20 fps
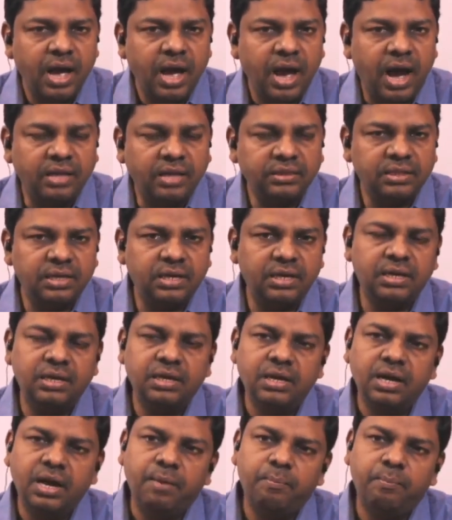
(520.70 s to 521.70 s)
அந்த
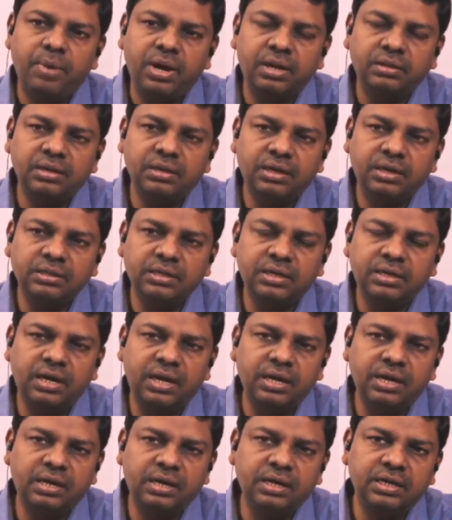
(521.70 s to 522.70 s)
மரத்திலிருந்து
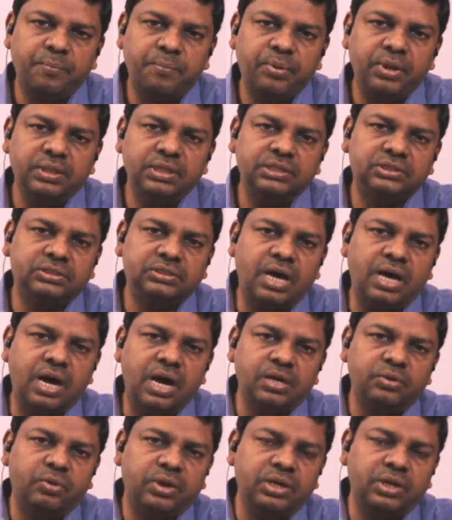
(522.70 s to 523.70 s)
கிளைகளுக்கு எப்படி இந்த சாறு
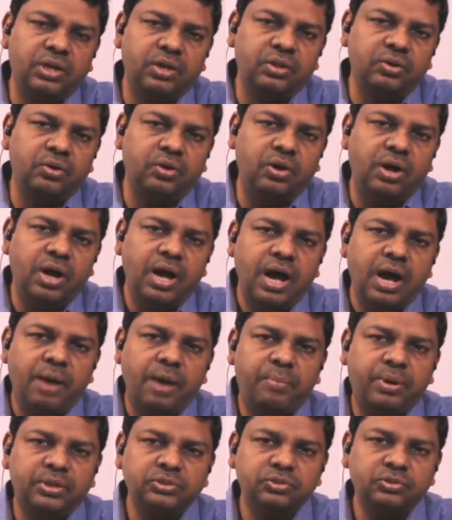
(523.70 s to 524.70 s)
வருகிறதோ
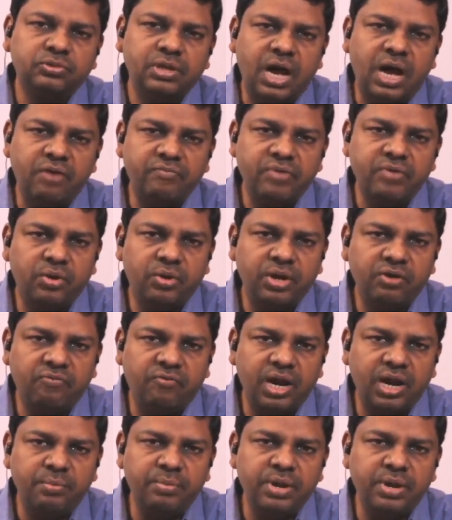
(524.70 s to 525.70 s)
பரிசுத்த ஆவியானுடைய
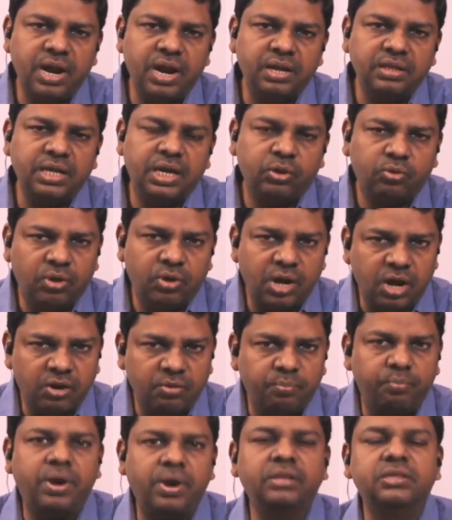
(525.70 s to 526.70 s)
வல்லமையானது எனக்குள்ளாகவும்
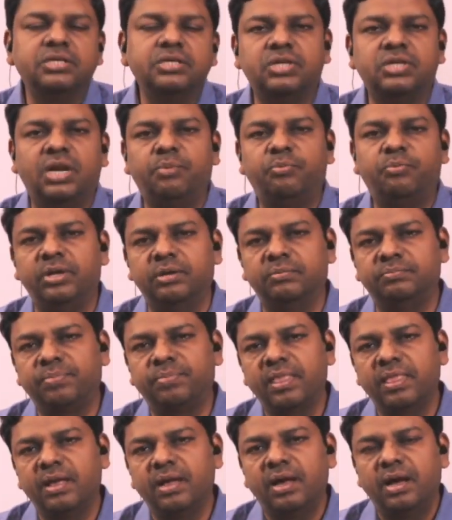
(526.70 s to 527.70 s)
பாய்ந்து செல்ல முடியும்
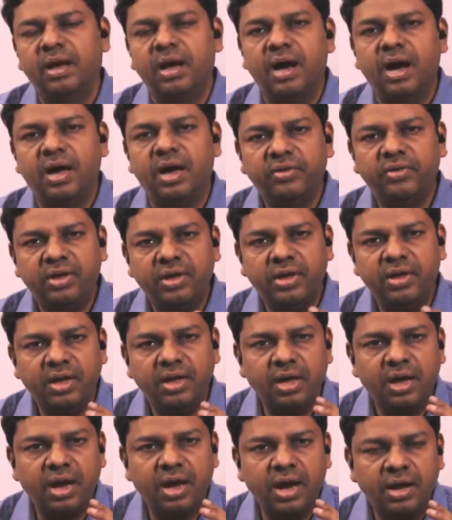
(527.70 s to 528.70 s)
அதே
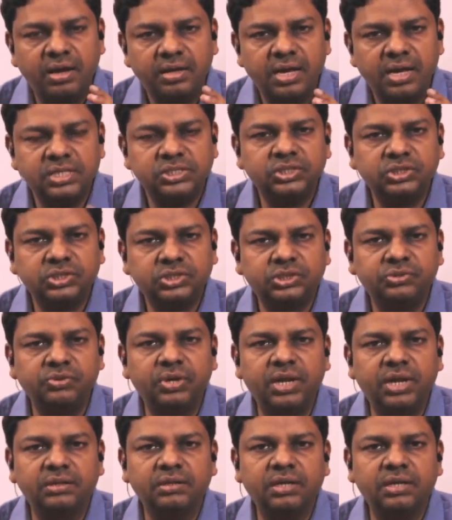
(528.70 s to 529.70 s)
இயேசு கிறிஸ்துவில்
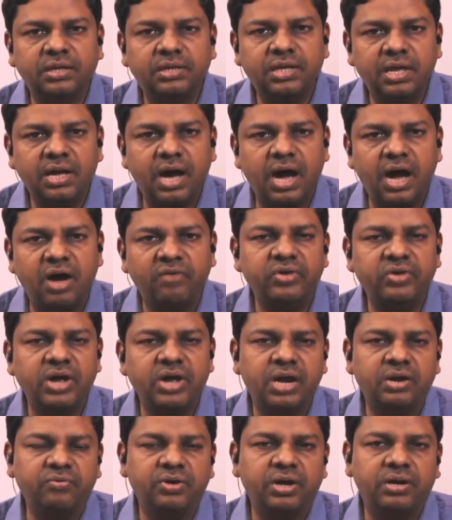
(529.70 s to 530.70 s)
இருந்த அதே
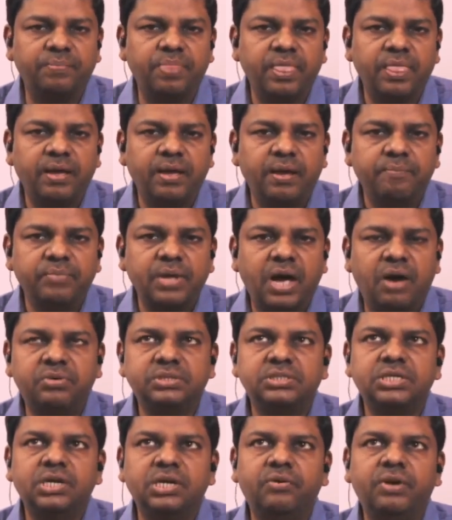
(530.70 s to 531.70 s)
ஆவியானவர் அவர்
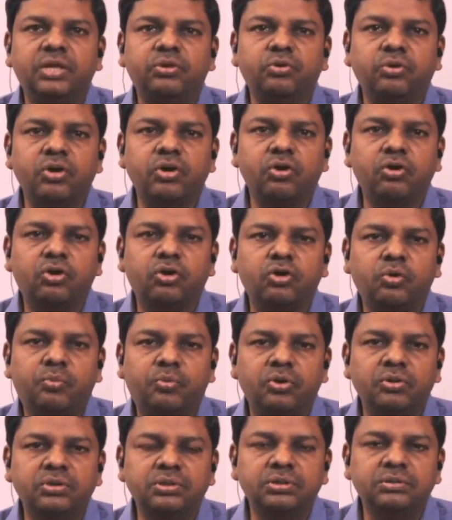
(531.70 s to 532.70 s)
சிலுவிலை தொங்கிக் கொண்டிருக்கும்
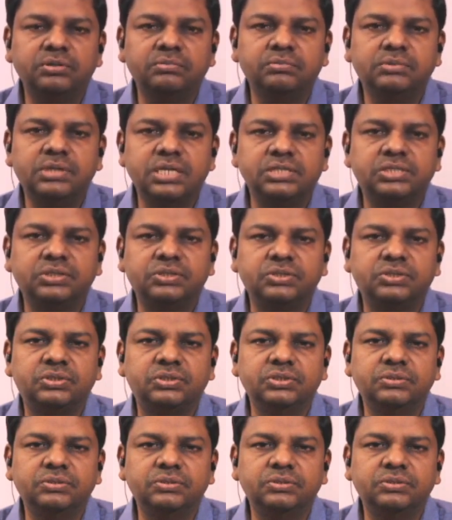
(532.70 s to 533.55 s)
பொழுது இயேசு கிறிஸ்து